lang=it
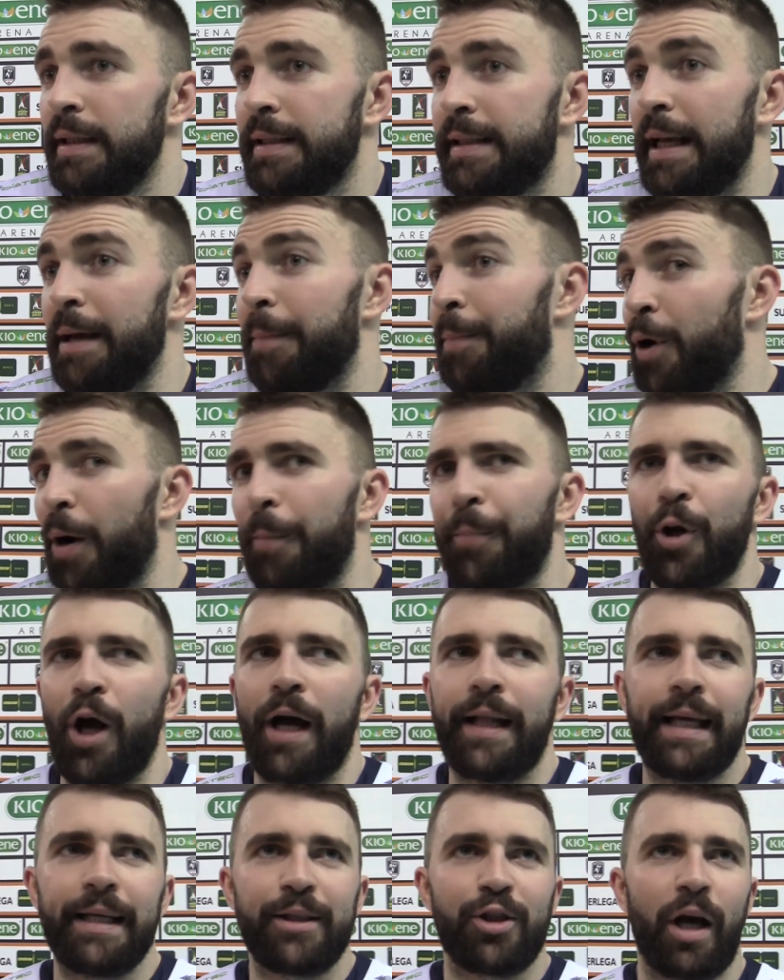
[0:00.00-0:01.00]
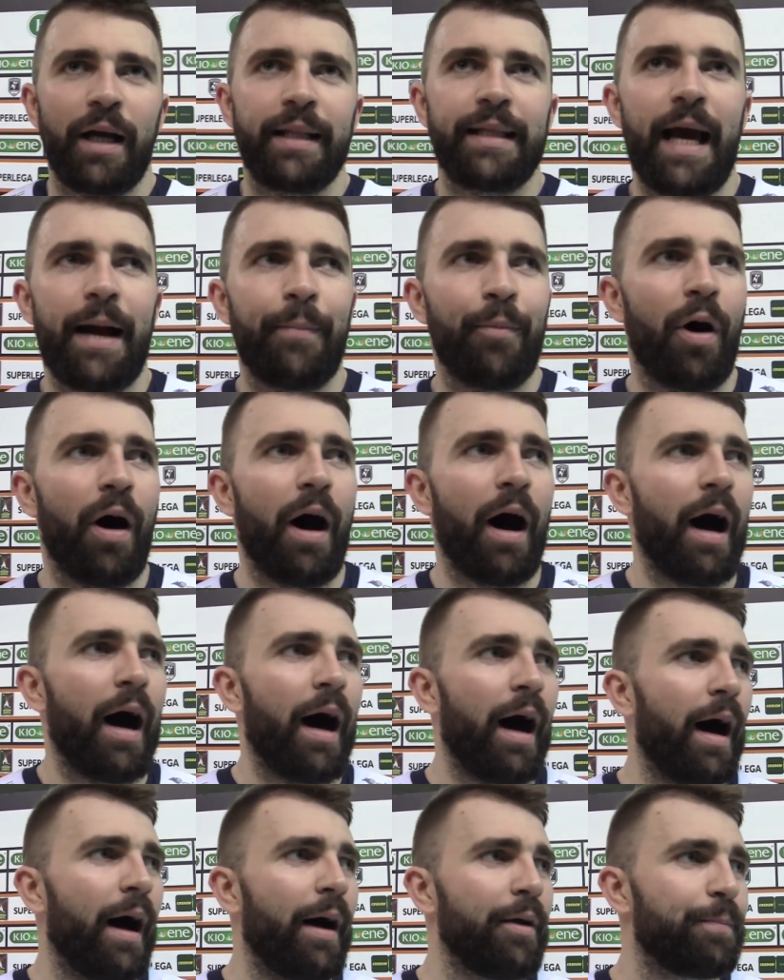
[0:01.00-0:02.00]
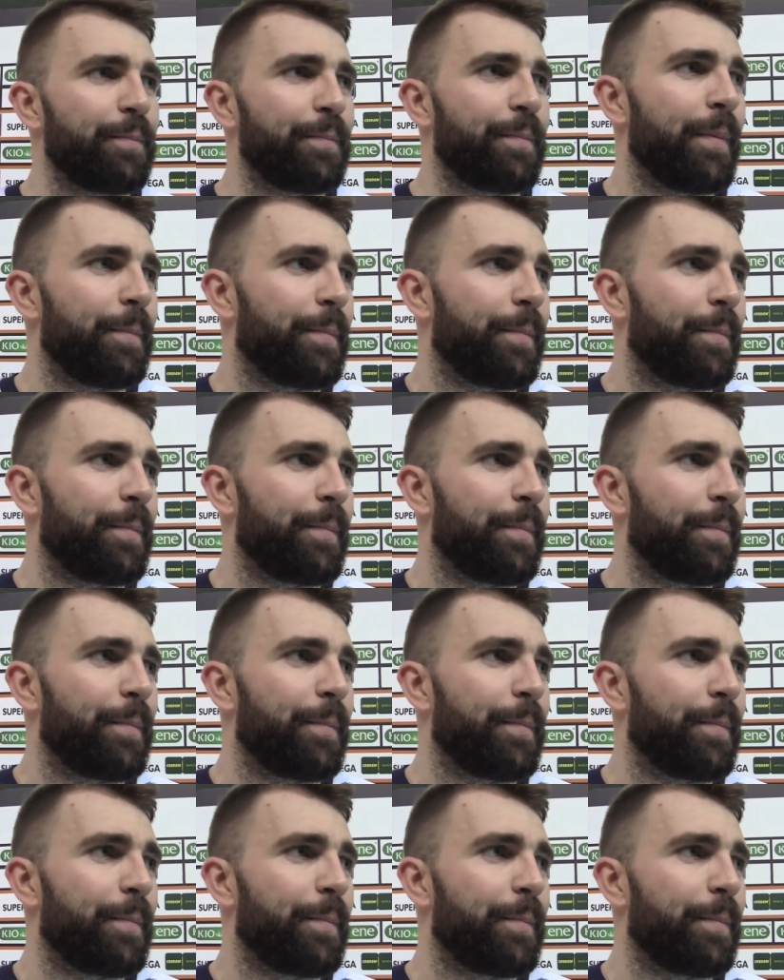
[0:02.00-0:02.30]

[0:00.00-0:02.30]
Sì, proprio adesso a,